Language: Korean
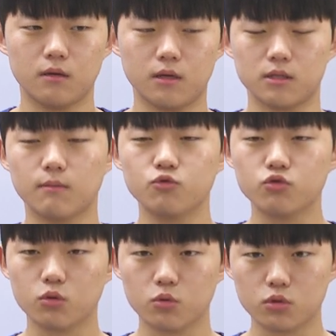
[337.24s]
3주 아,
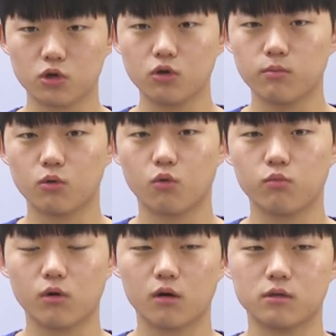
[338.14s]
정도 전업으로
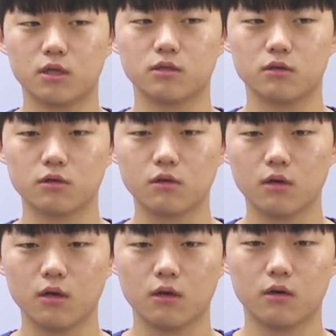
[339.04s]
공부한 것에 있어서
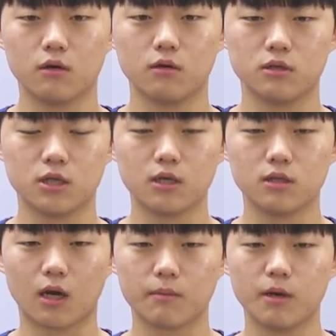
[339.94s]
어,
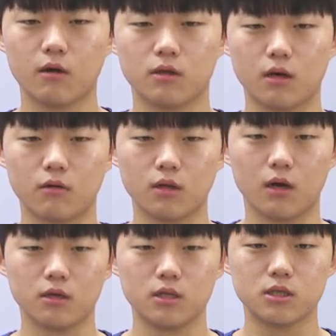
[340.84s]
시간을
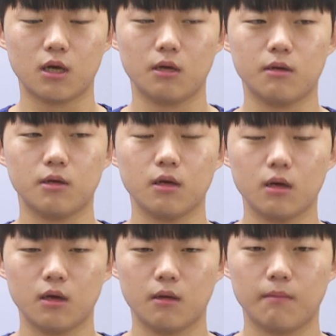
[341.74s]
낭비하였다거나 2차에
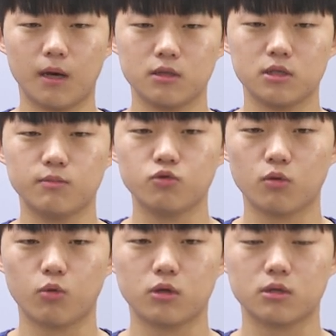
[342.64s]
많은
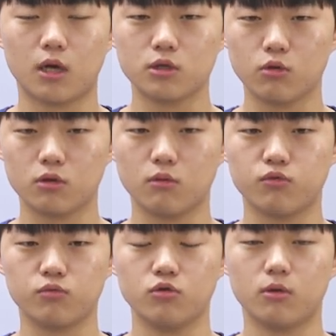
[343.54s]
집중을 못해서 아쉬웠던
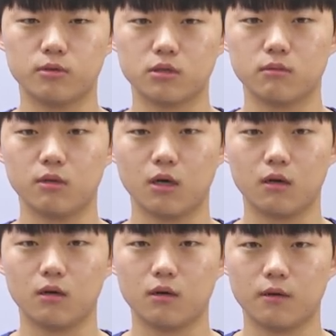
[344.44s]
부분은 없었습니다.
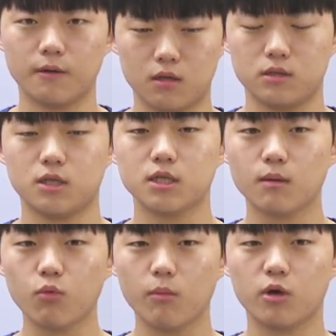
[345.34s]

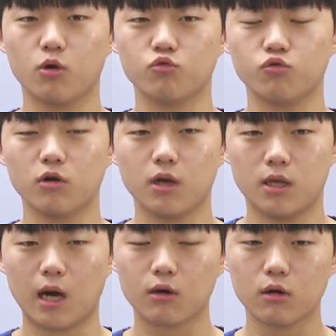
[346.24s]
재산보험의 경우
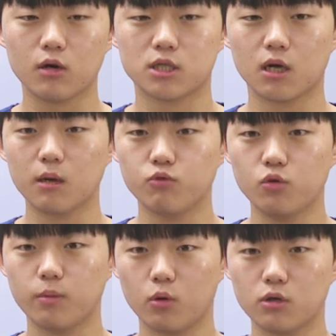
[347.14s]
약관과 장애
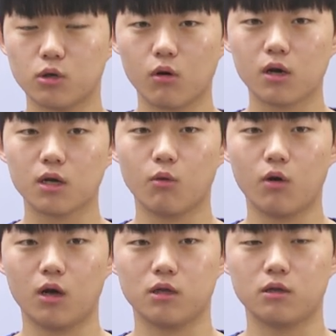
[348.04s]
분류표를 정확하게
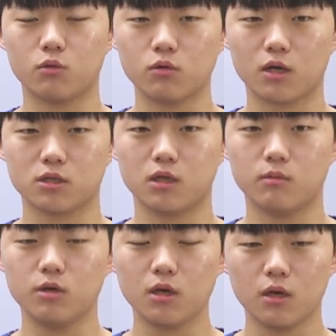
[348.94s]
외워야 된다고
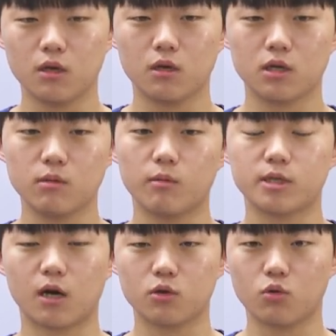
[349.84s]
강사님이
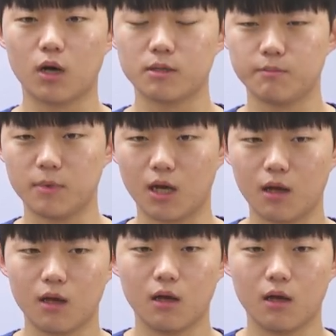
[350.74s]
끊임없이 강조를 하십니다.